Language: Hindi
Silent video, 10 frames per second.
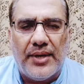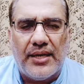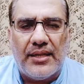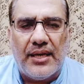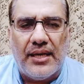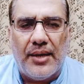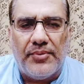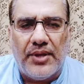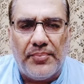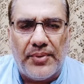तबारक ताली
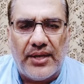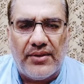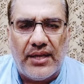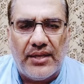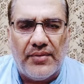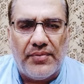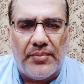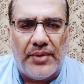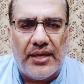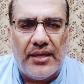आप सब पर आसानियाँ
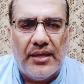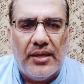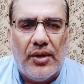फरमाए